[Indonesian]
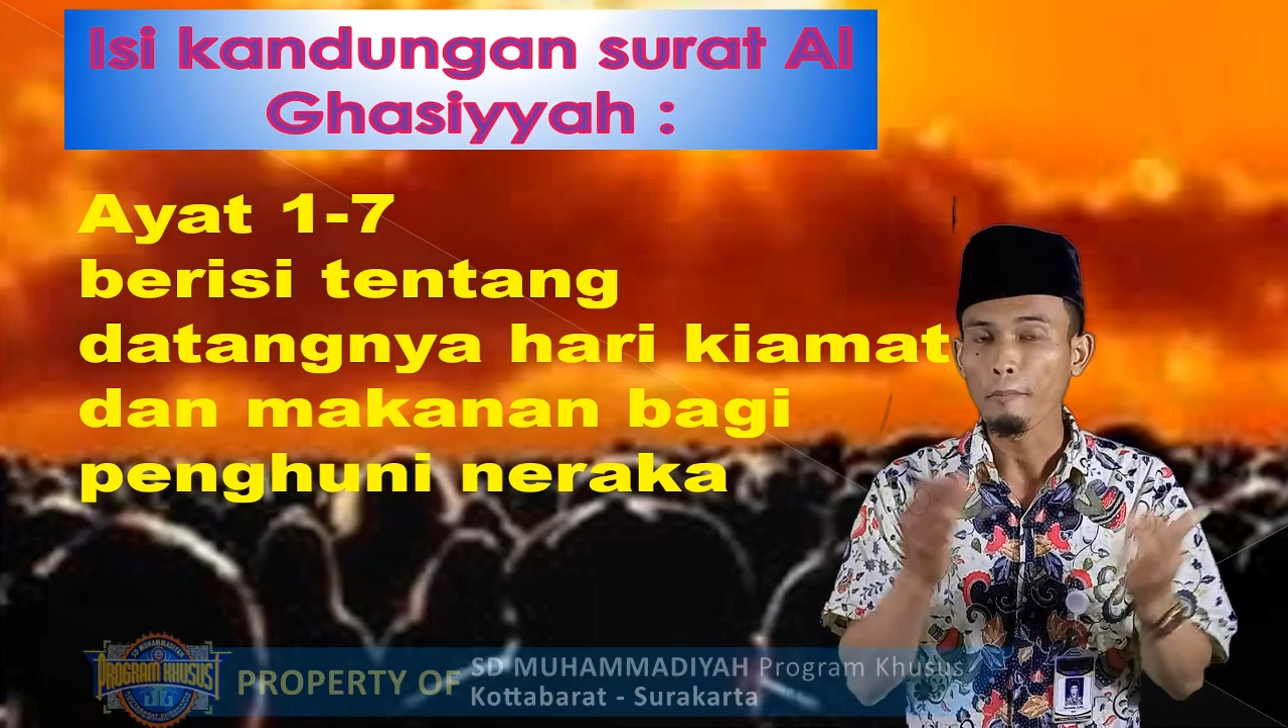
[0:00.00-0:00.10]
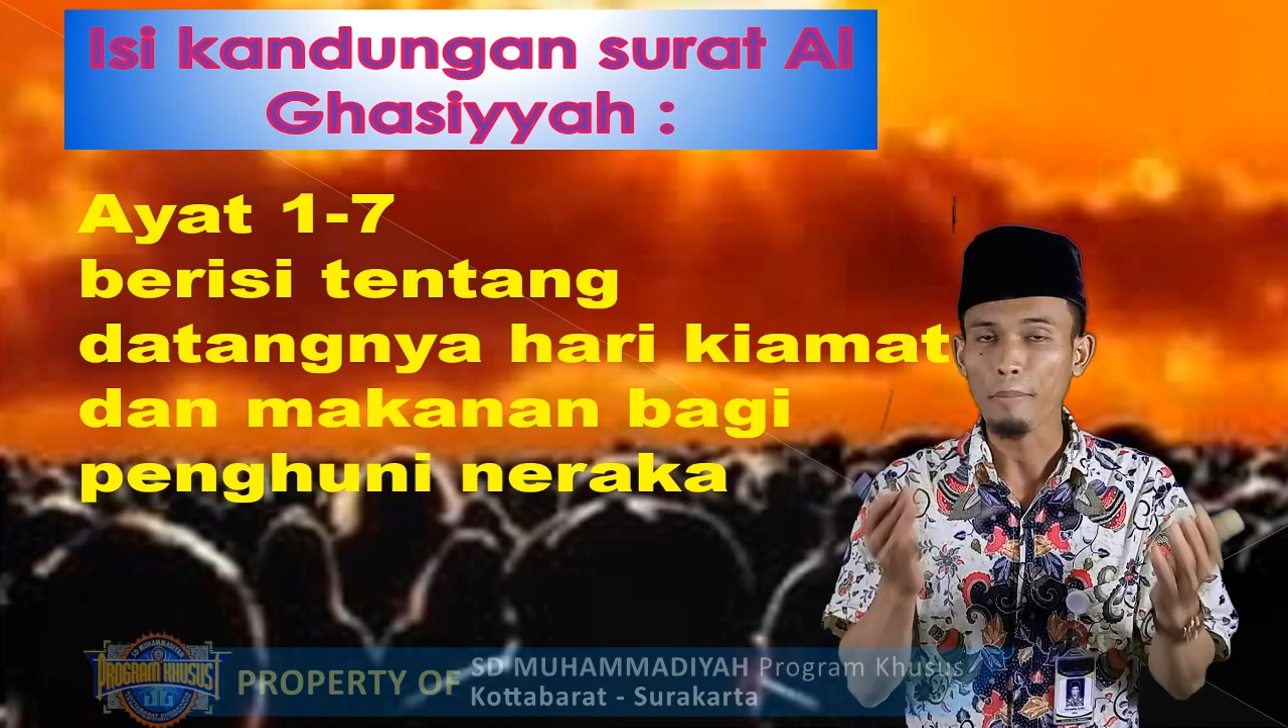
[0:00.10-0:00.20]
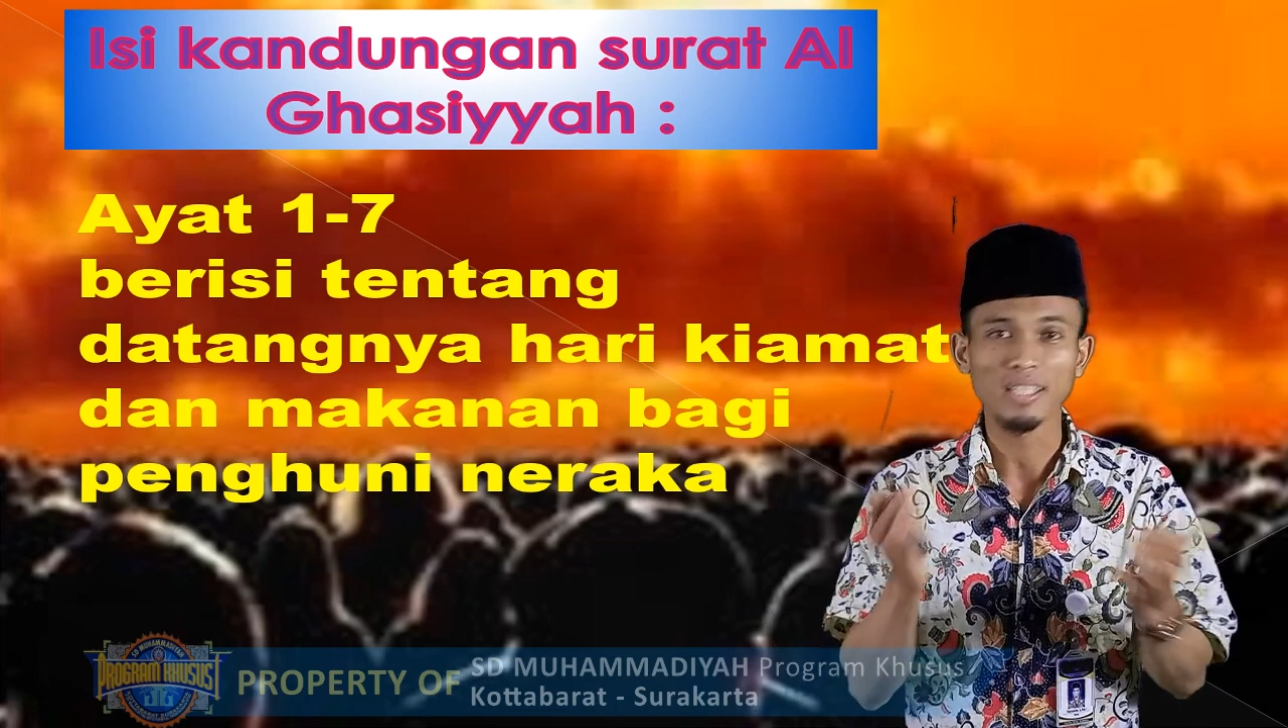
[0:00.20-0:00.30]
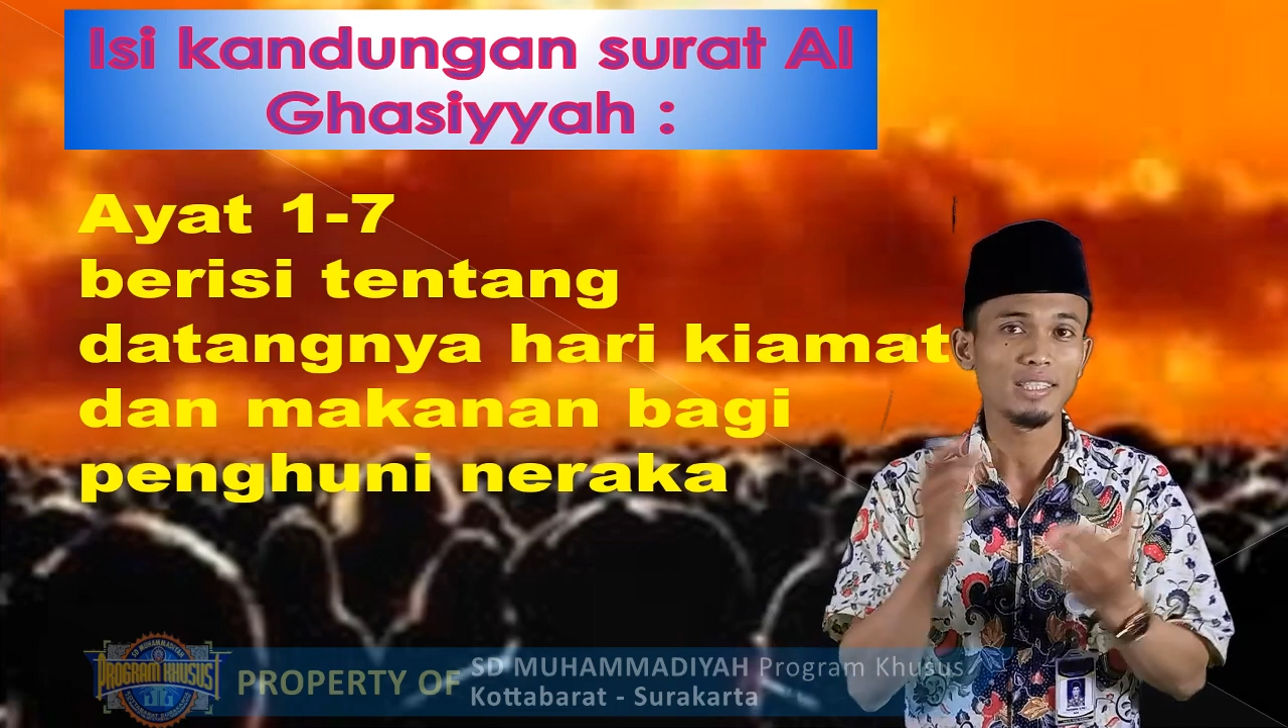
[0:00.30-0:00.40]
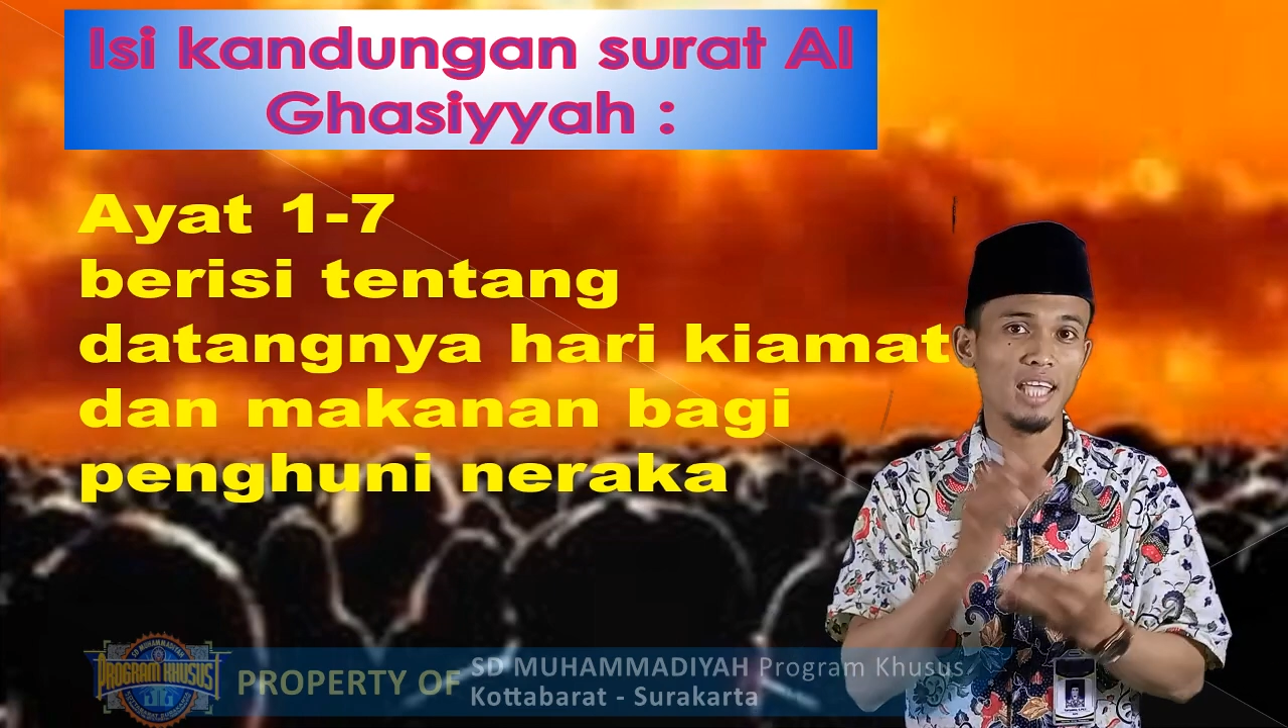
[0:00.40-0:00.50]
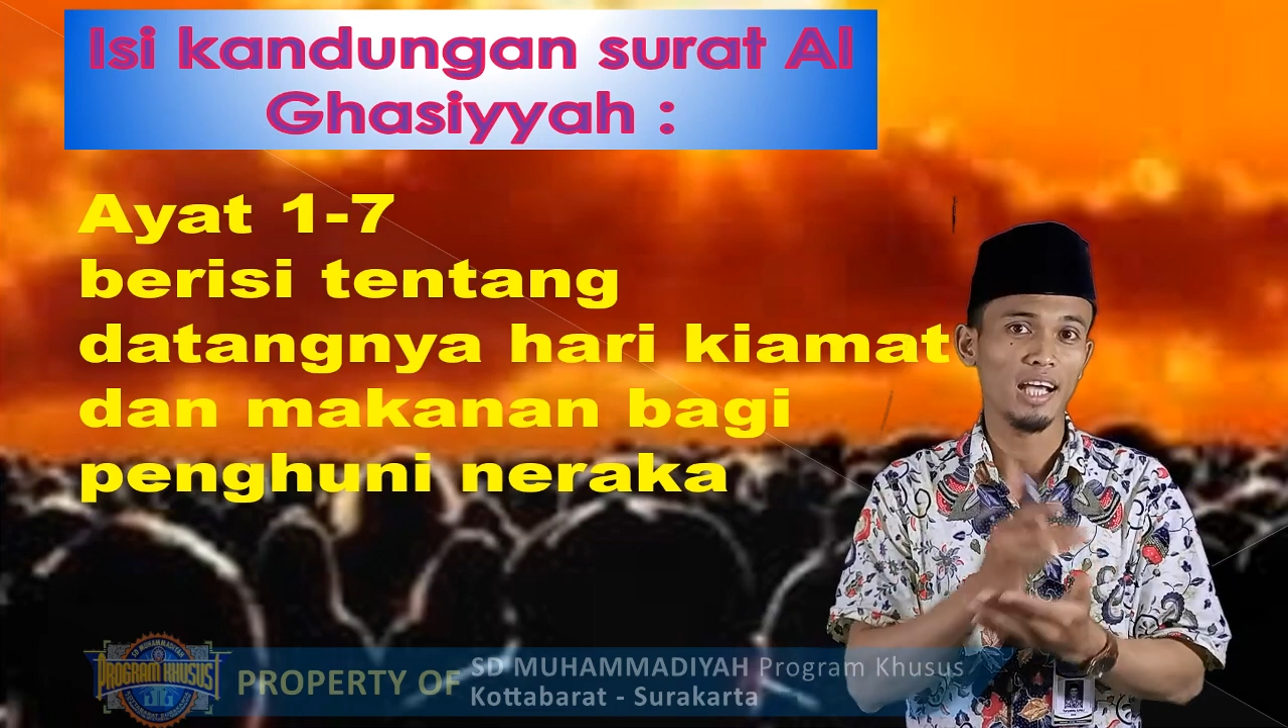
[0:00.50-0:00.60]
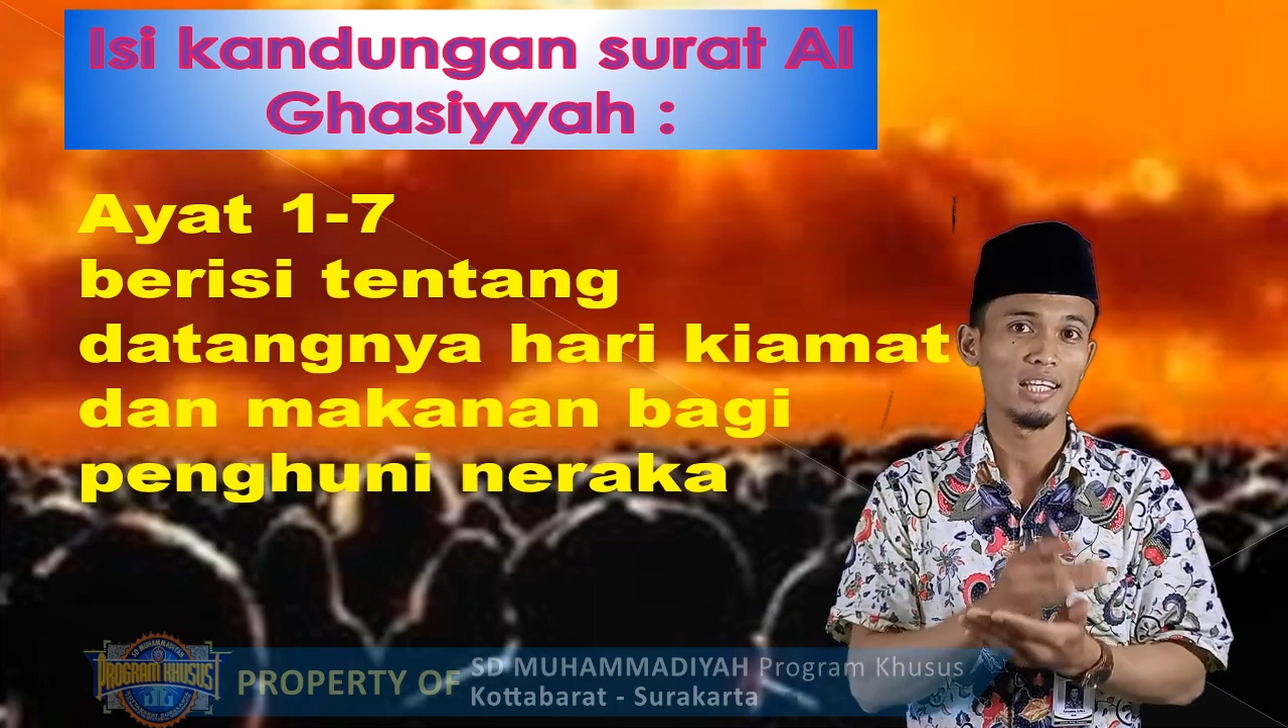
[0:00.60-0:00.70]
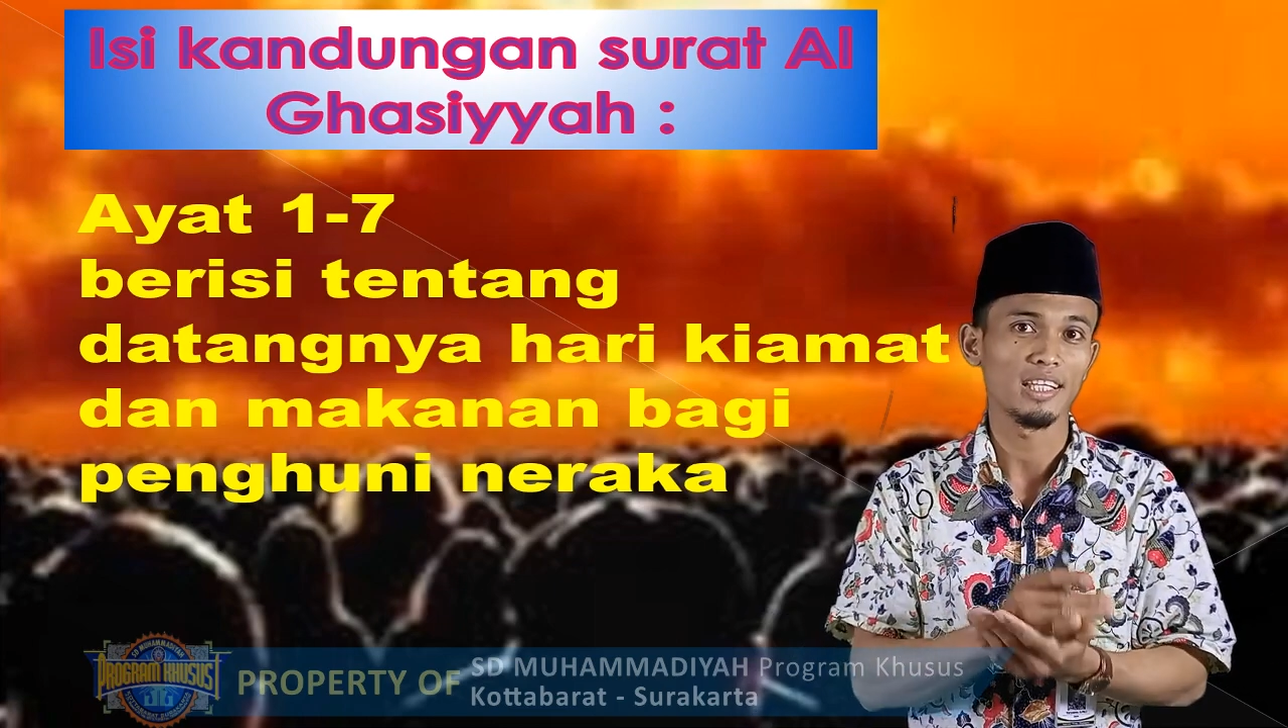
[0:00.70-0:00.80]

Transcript: pasti akan